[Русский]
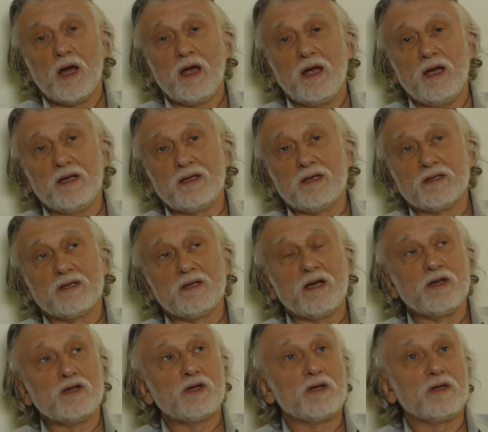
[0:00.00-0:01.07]
Это
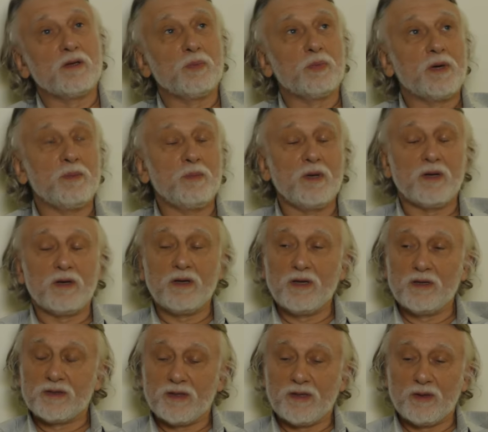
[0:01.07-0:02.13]
значит, например,
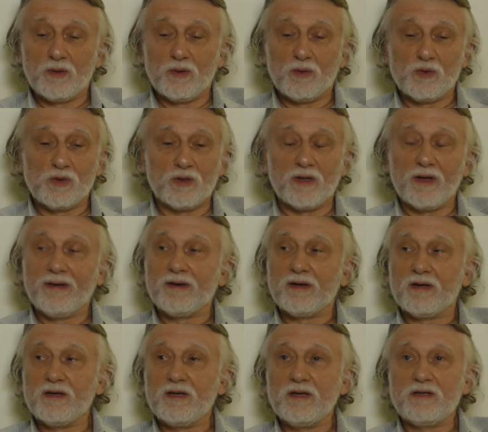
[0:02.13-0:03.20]
если у
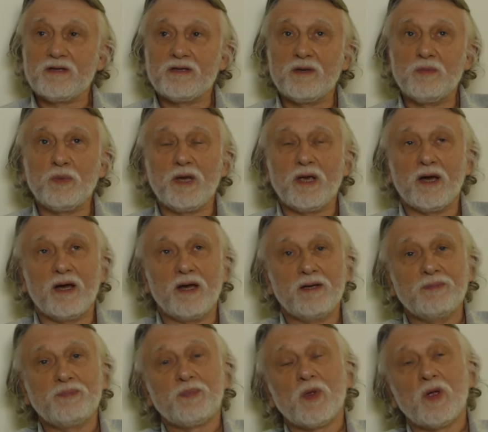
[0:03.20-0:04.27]
человека есть семья,